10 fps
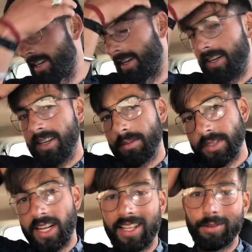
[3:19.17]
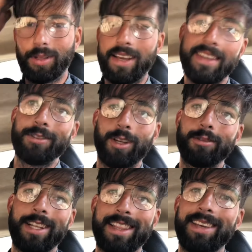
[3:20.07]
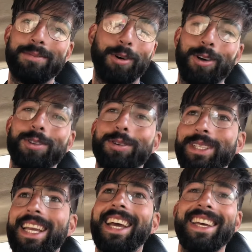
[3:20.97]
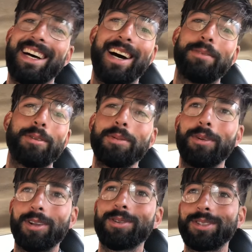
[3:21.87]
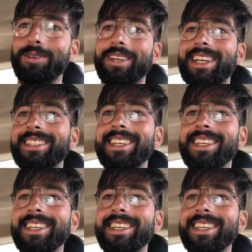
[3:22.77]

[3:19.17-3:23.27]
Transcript: जा रहे हैं अब जाना तो था ही चलो चलते हैं बहुत खुशी है आपको भी बहुत खुशी होगी इस